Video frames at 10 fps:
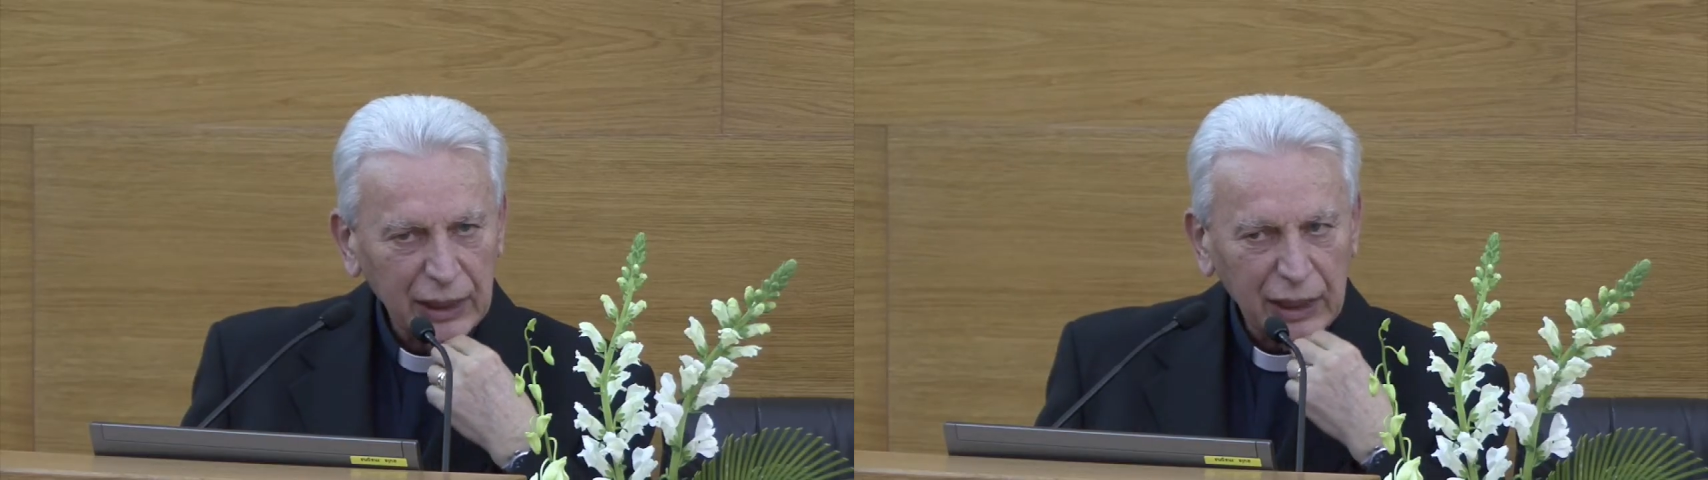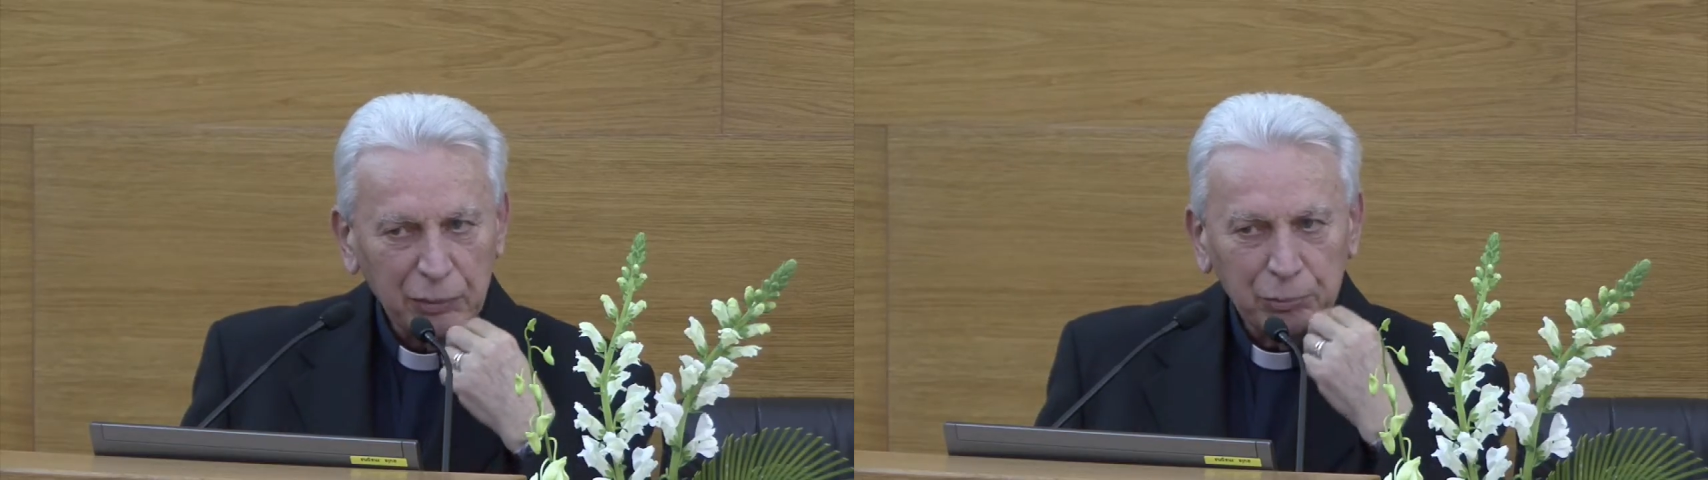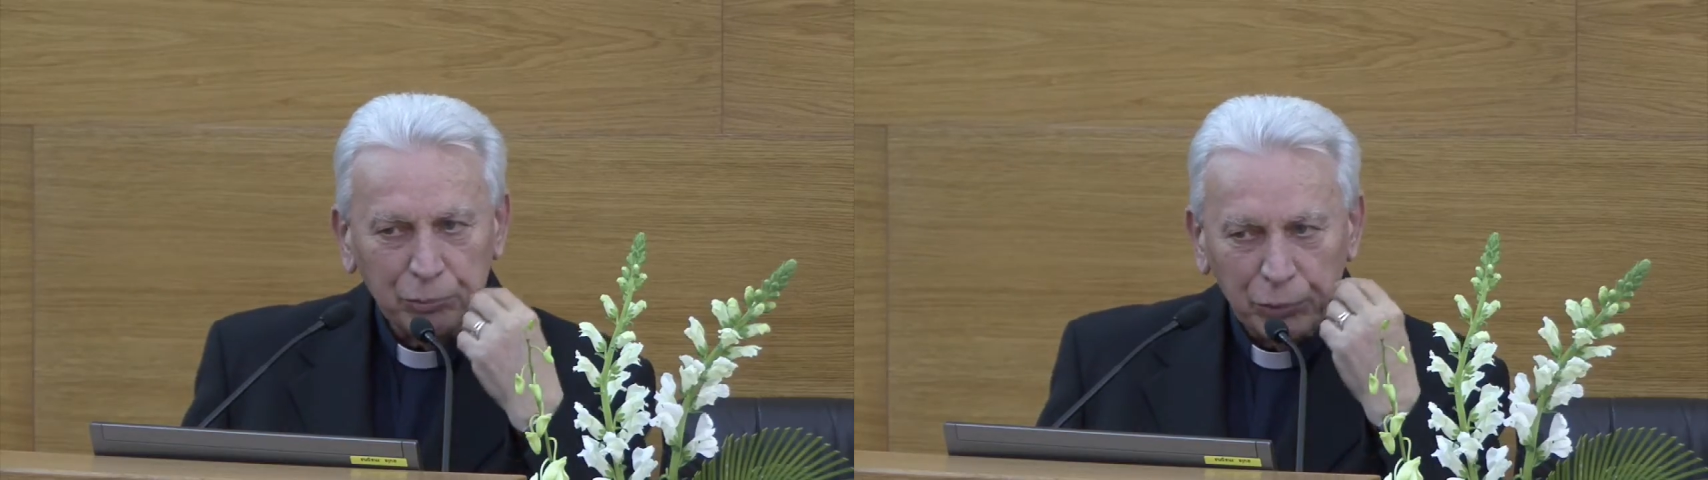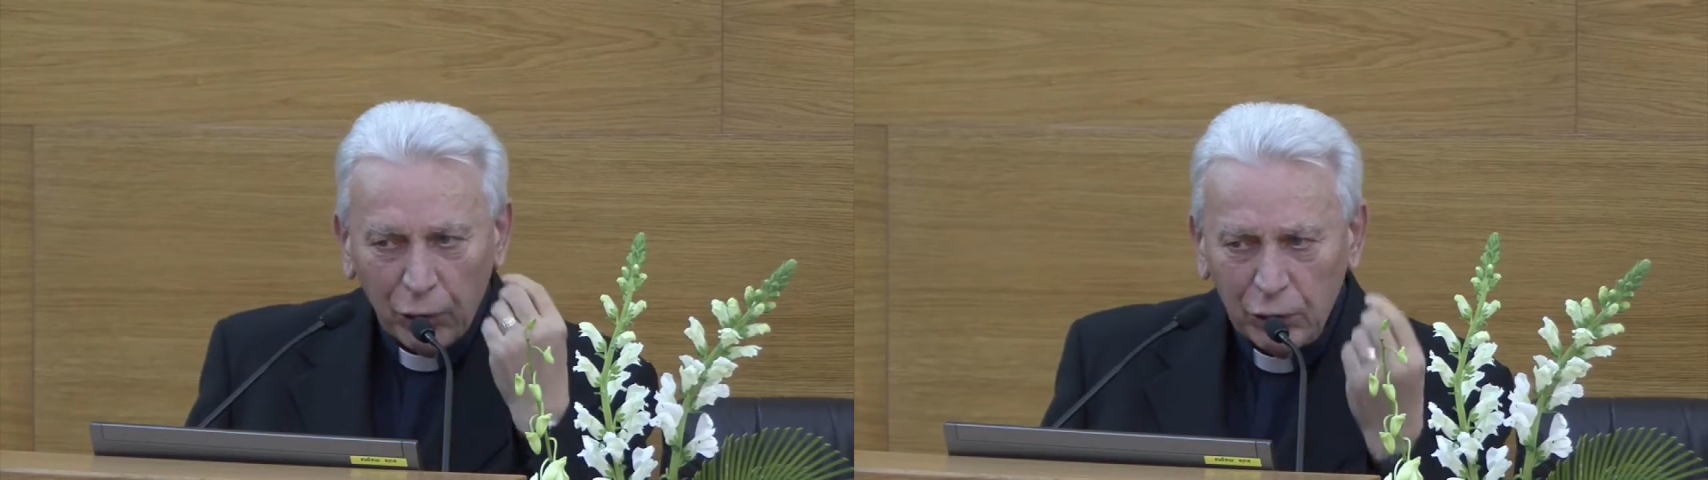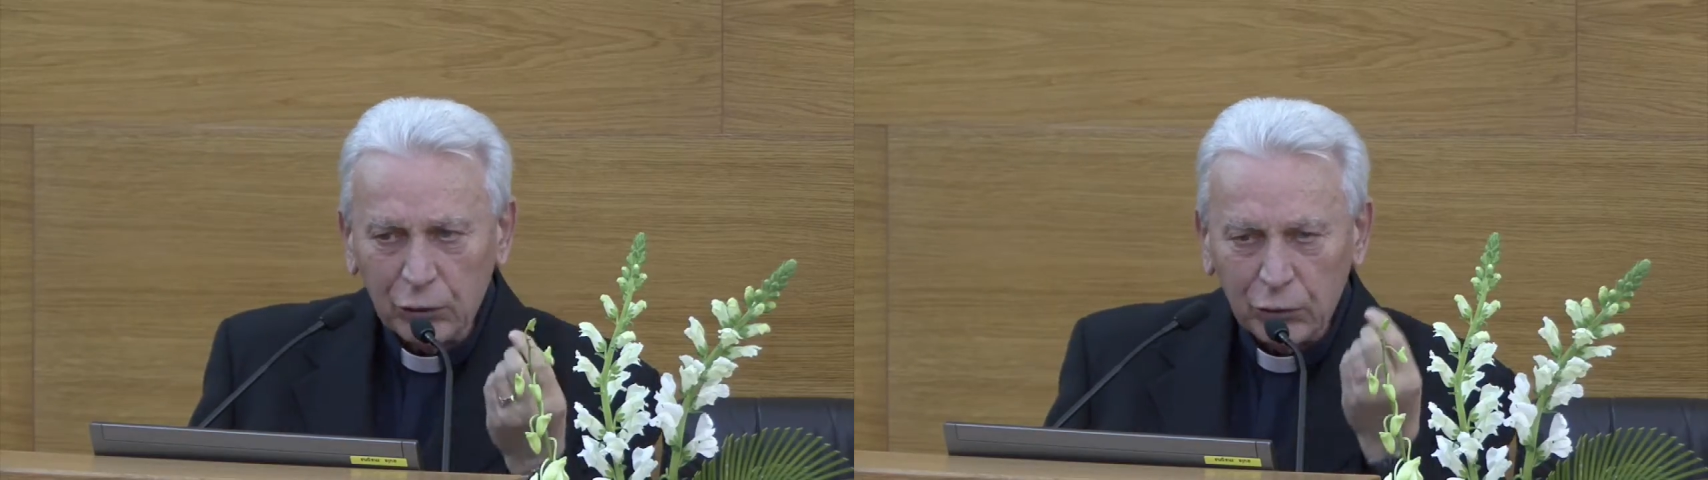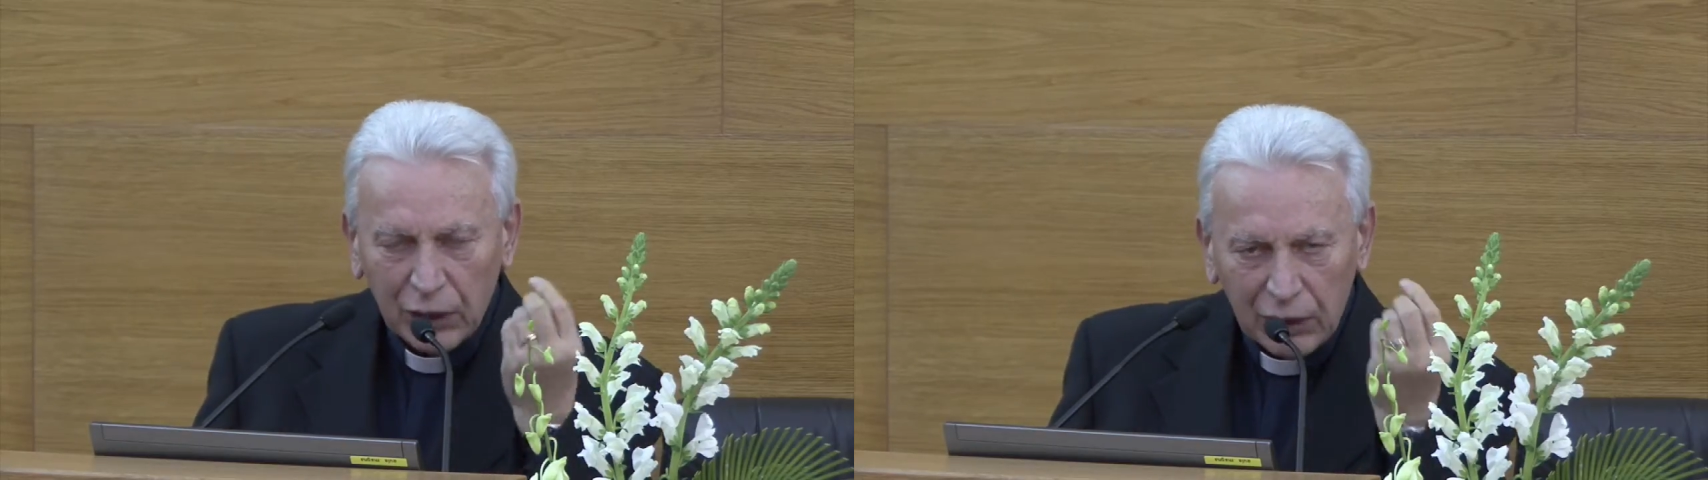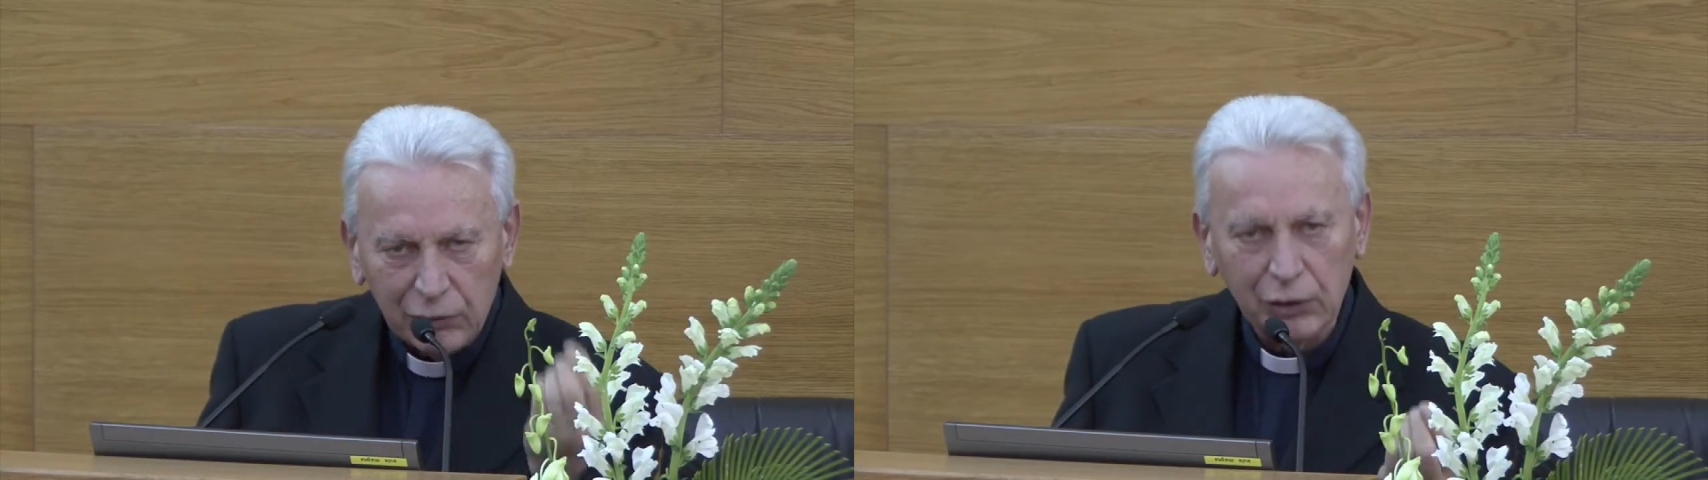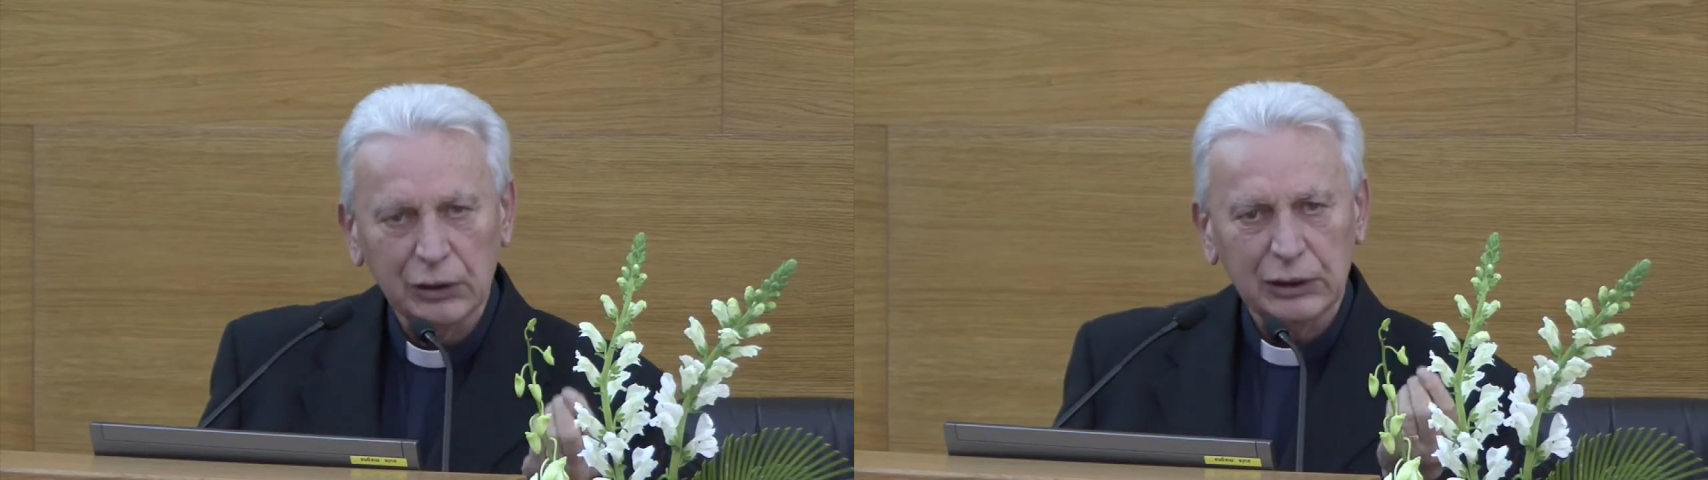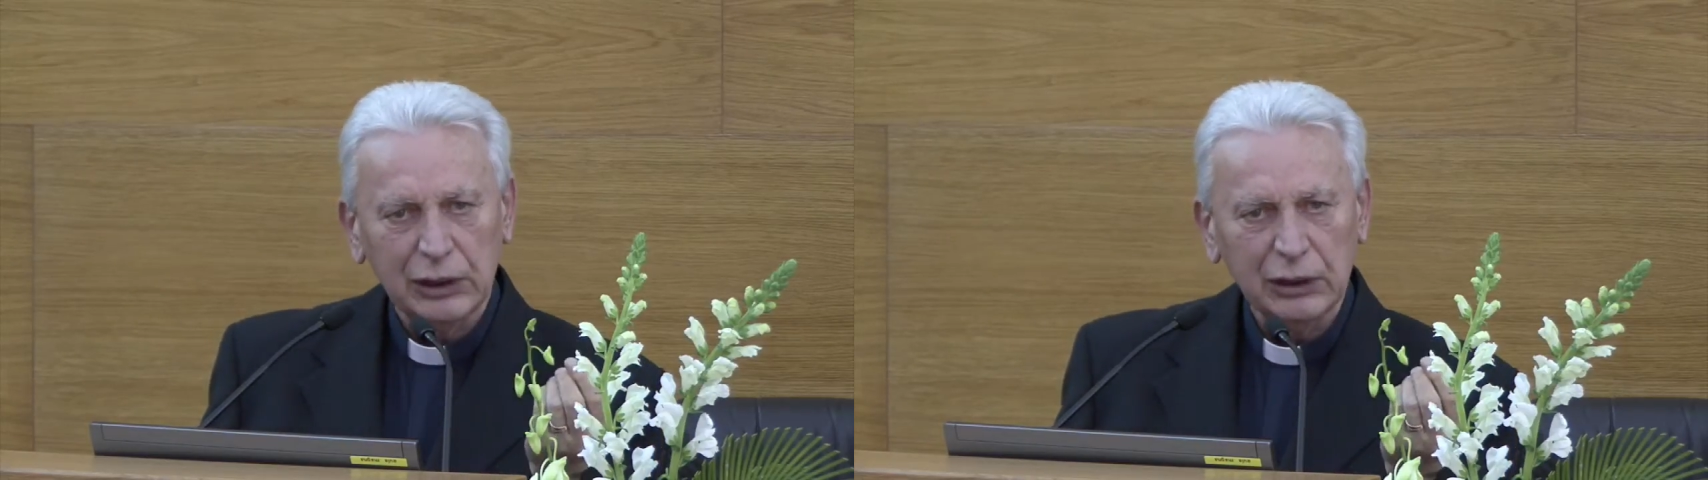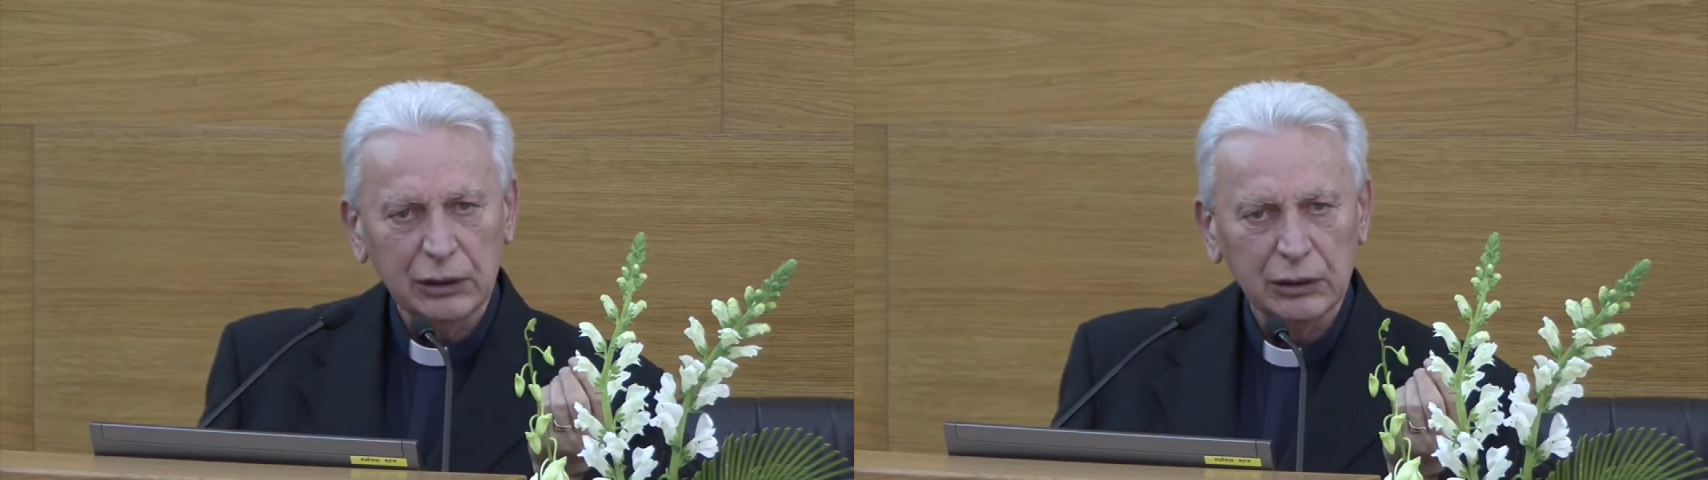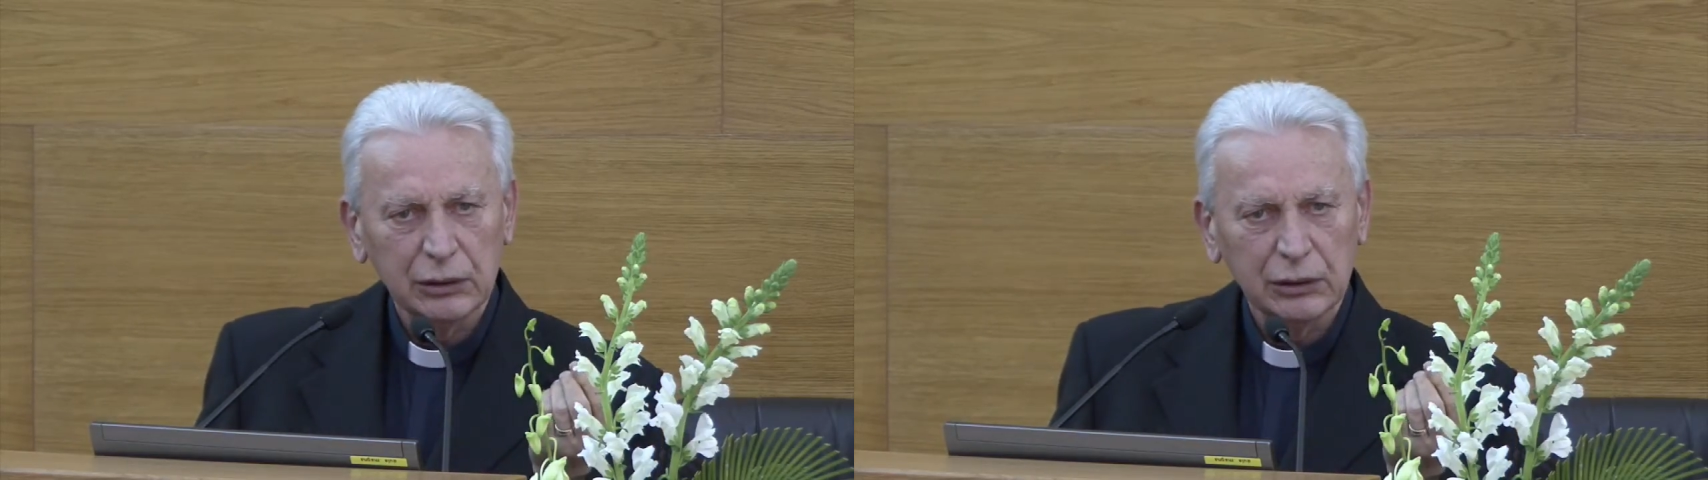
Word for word: E poco alla volta